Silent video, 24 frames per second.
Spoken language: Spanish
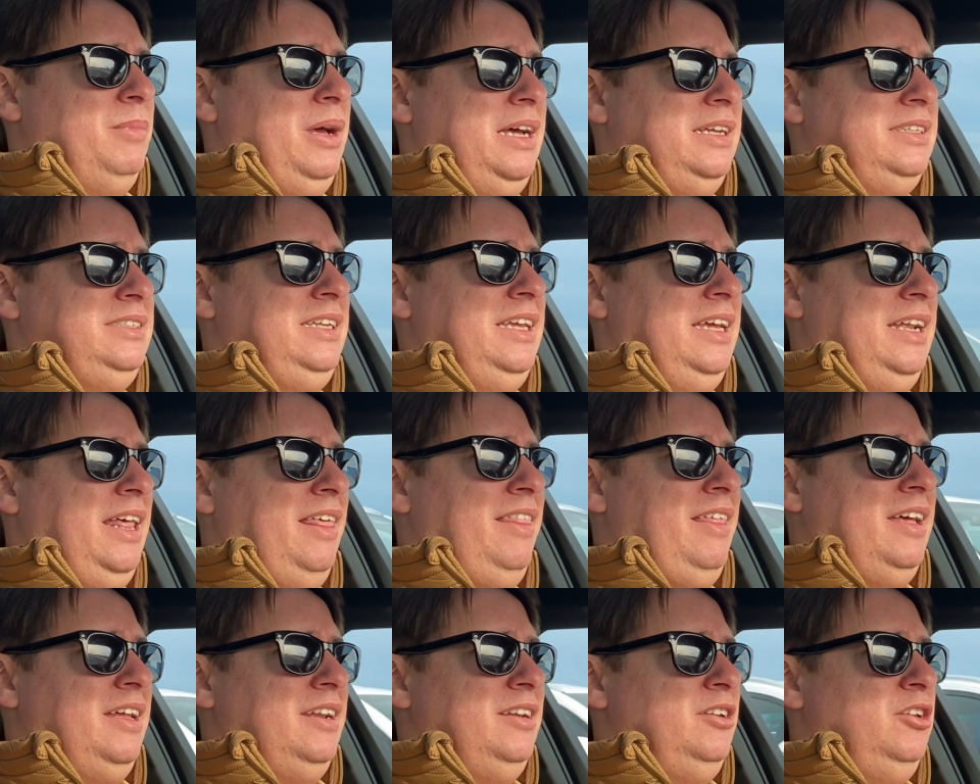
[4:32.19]
Así que
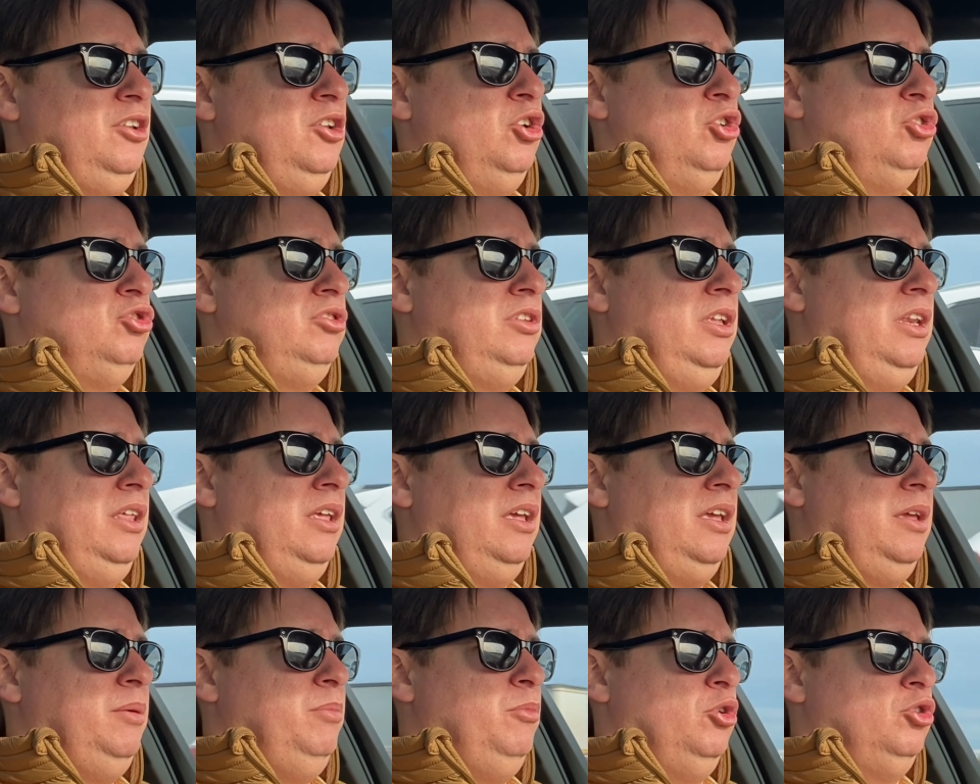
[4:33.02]
nada, nos
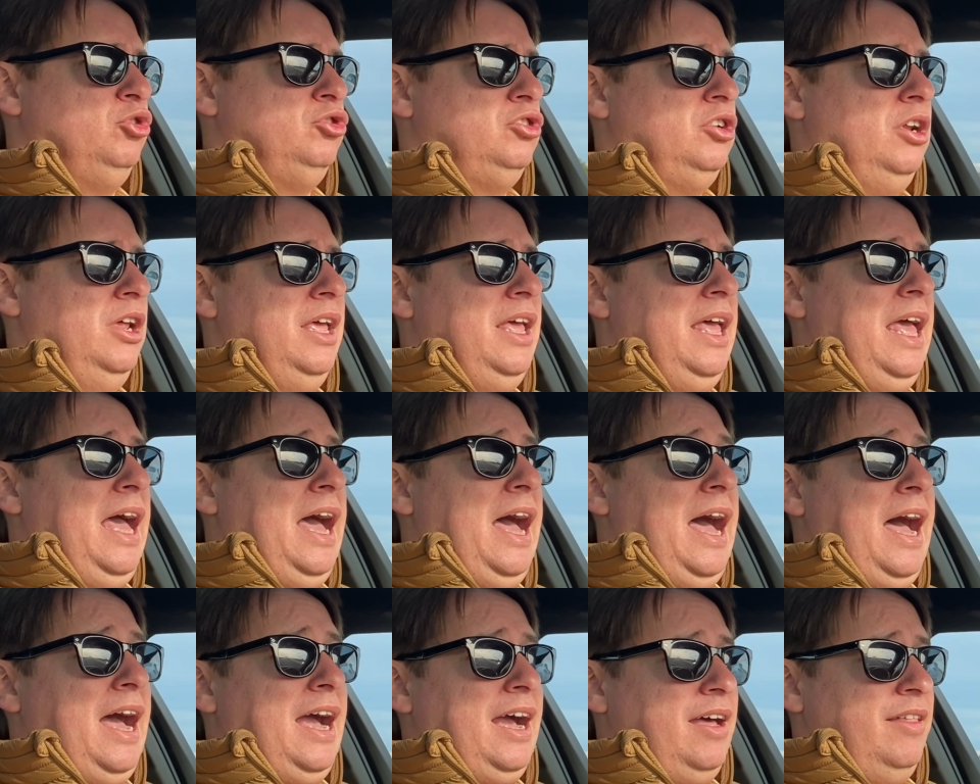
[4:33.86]
dirigimos
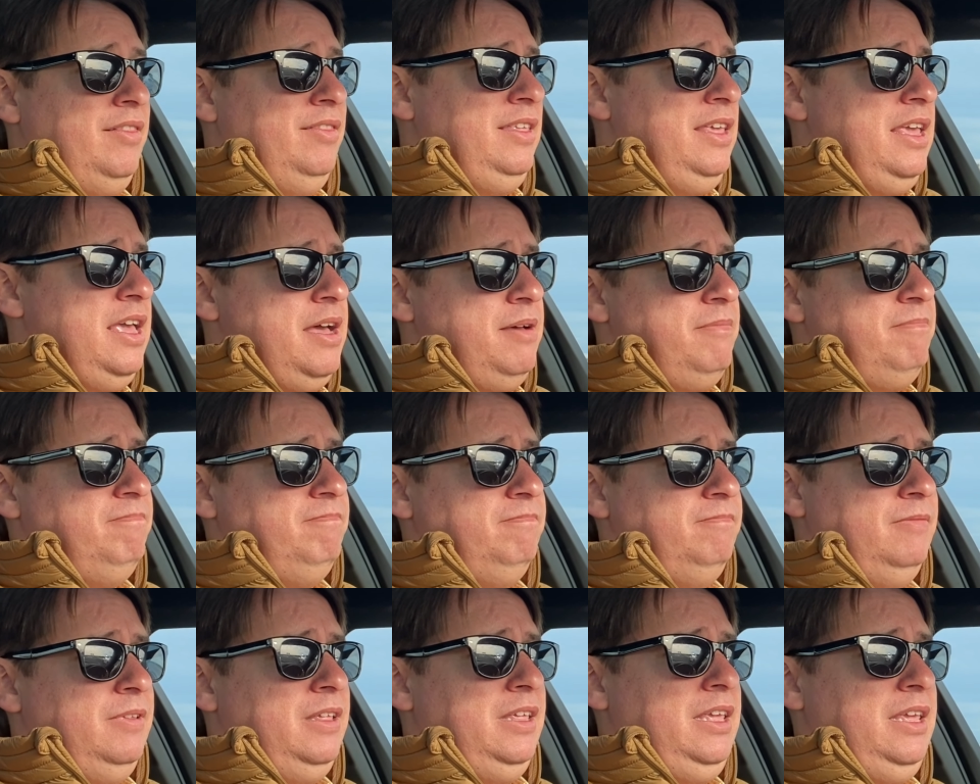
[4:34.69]
a Gandía
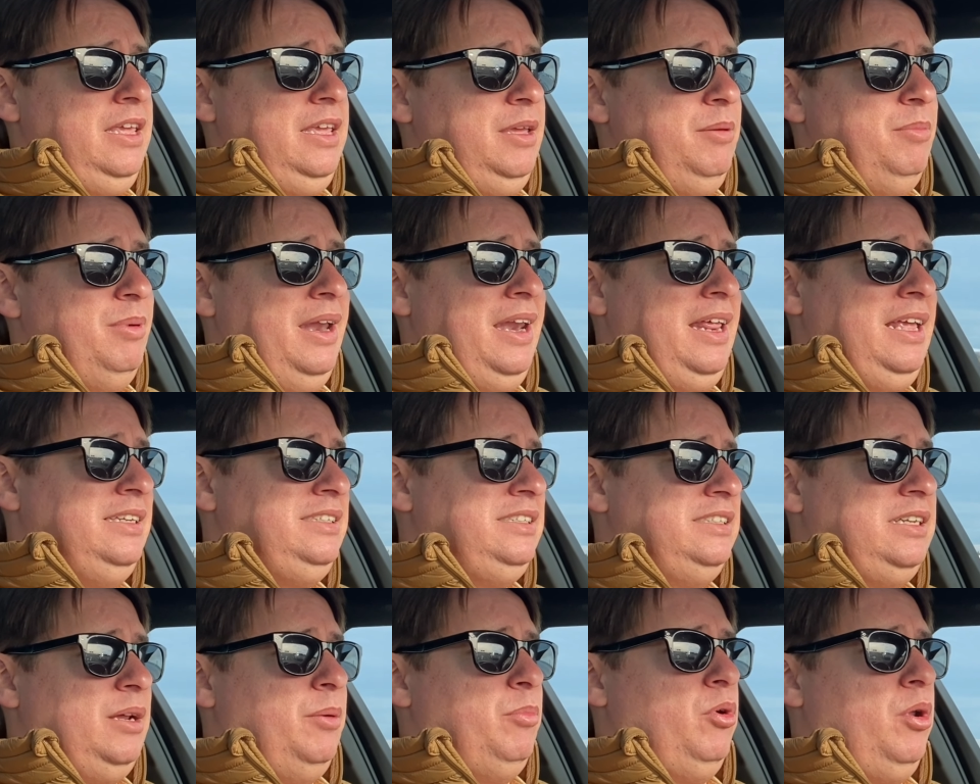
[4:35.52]
y
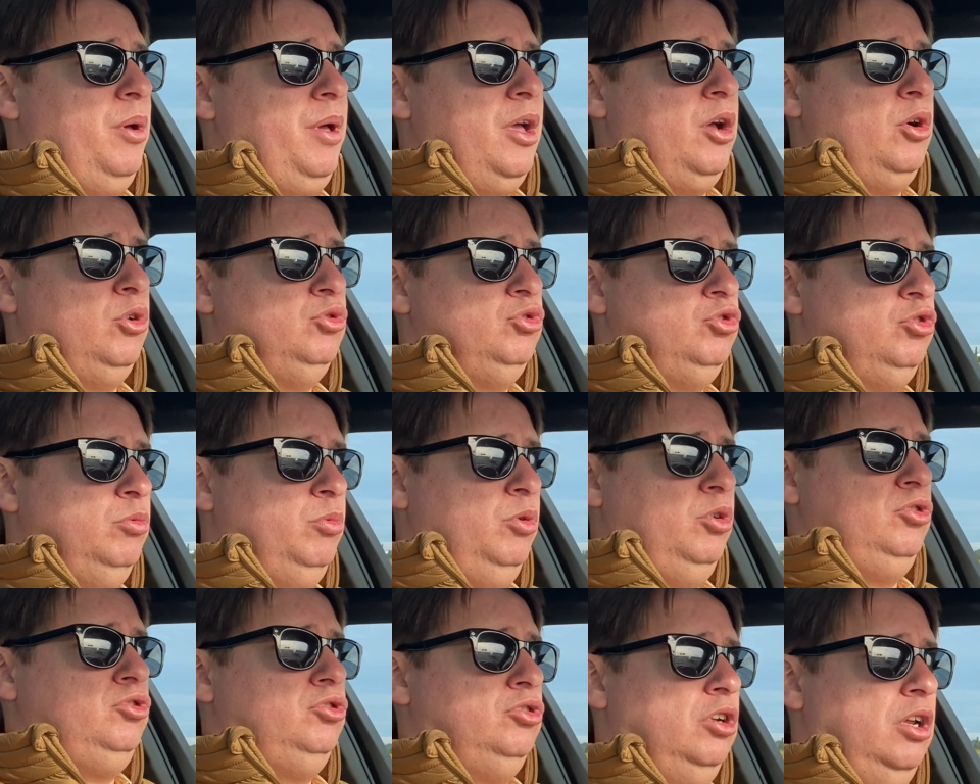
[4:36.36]
veréis esa prueba de
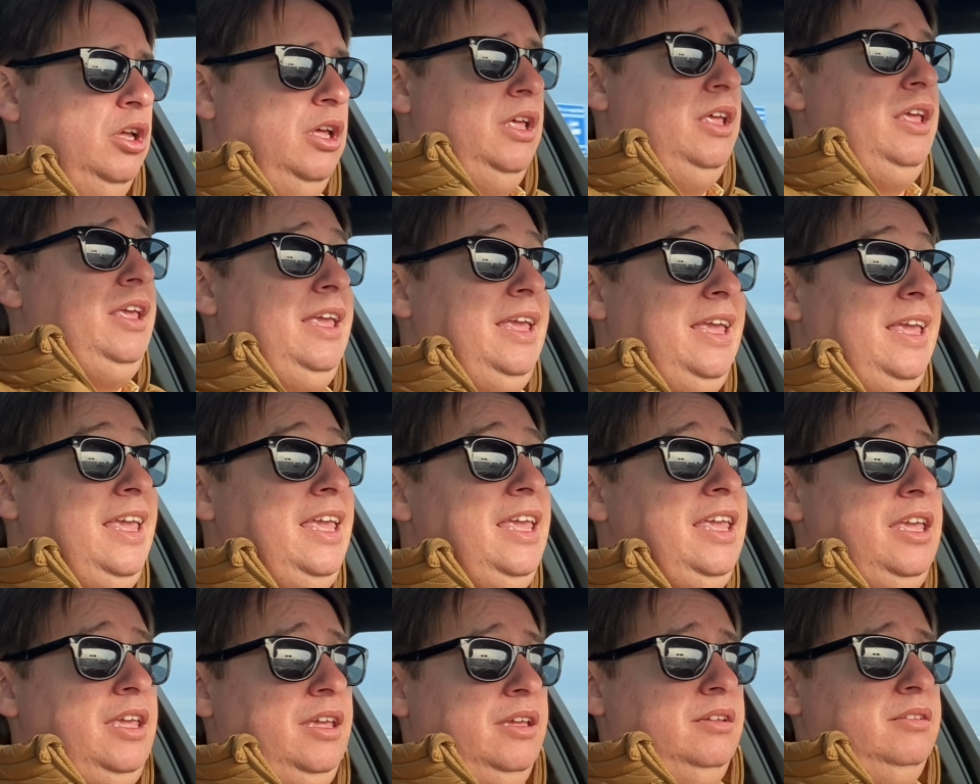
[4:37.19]
consumos
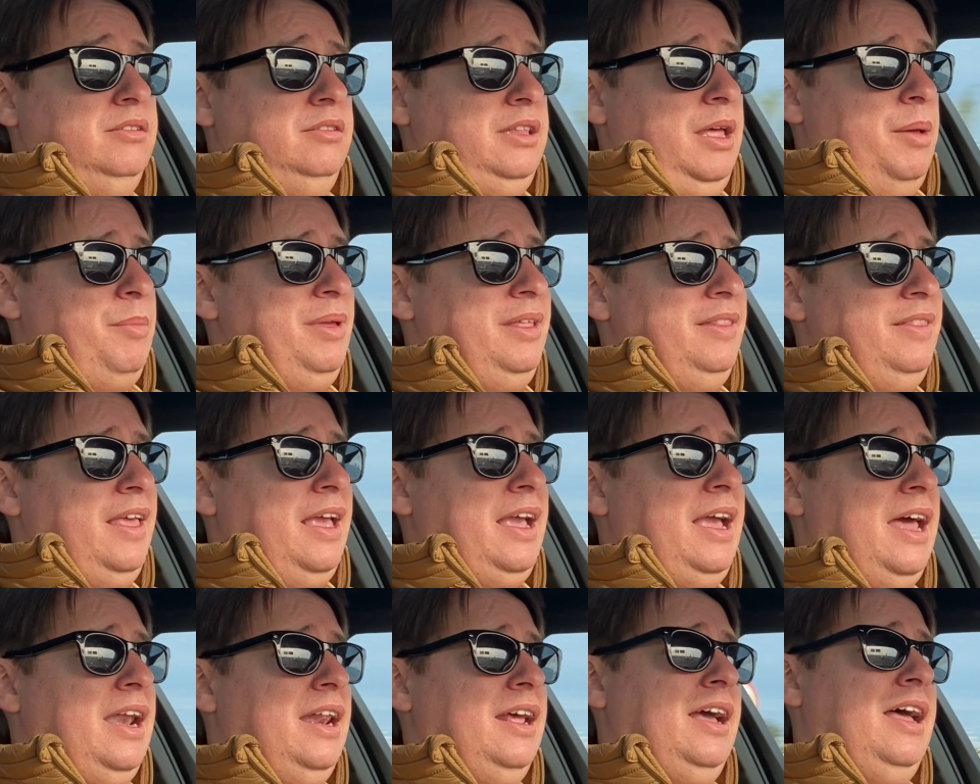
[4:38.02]
y también de
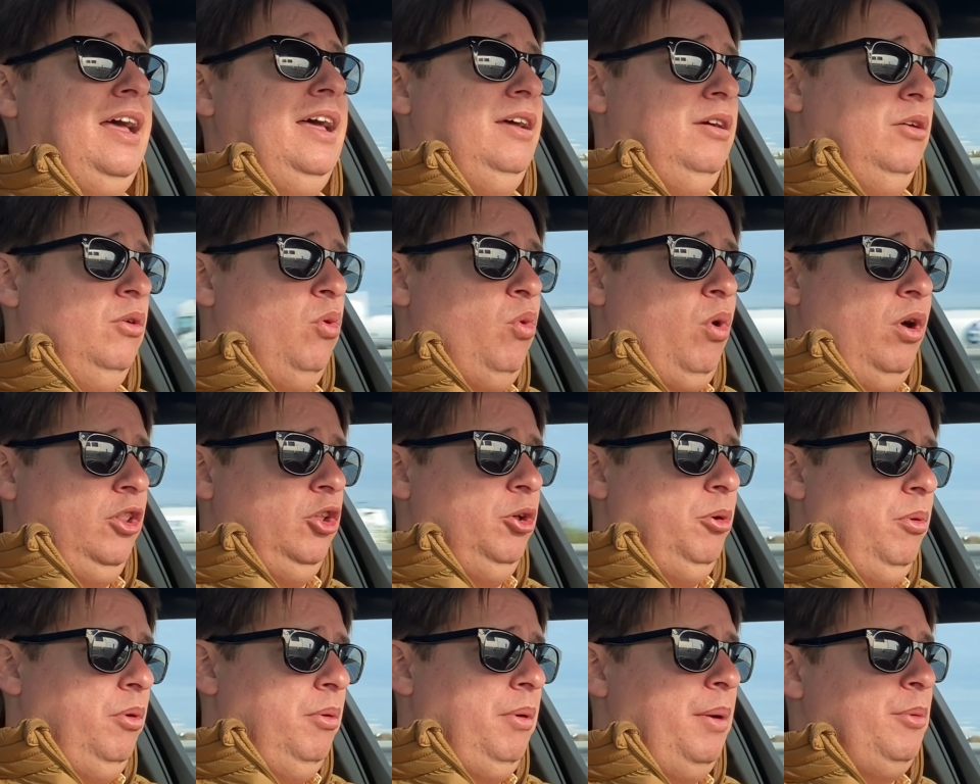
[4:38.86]
carga
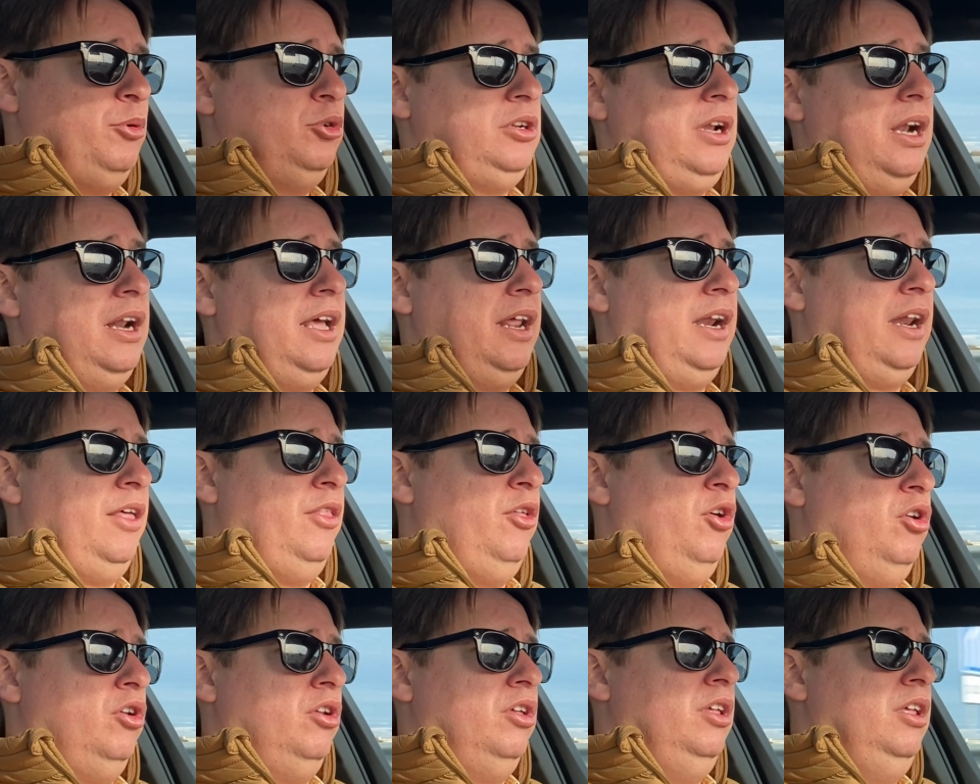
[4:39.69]
cuando volvamos al
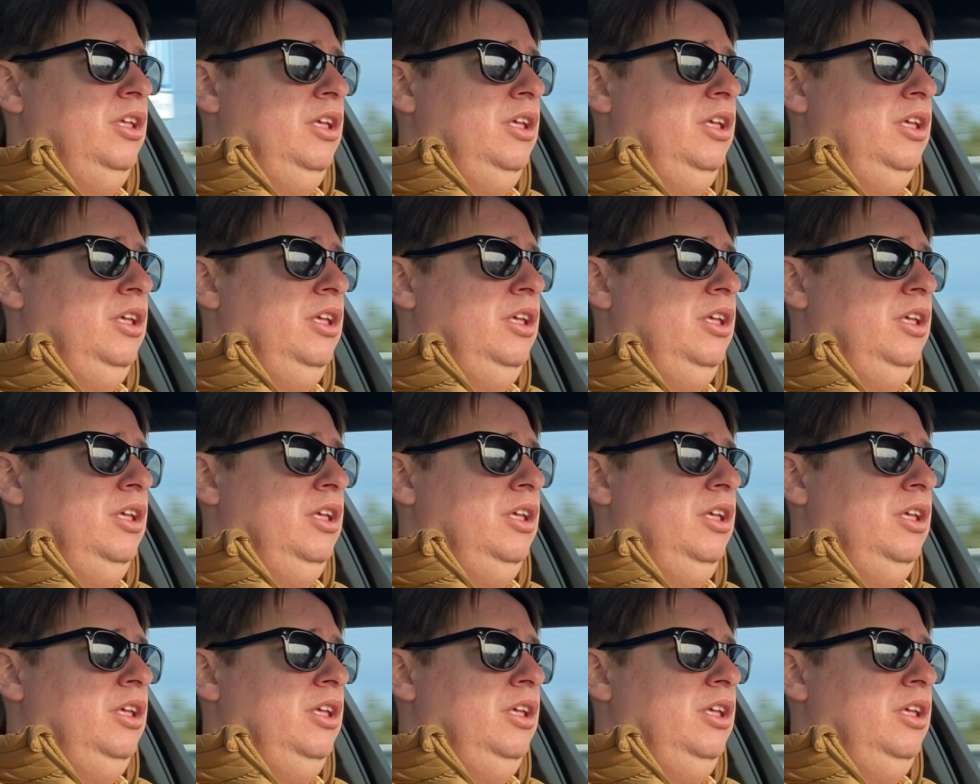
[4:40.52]
cargador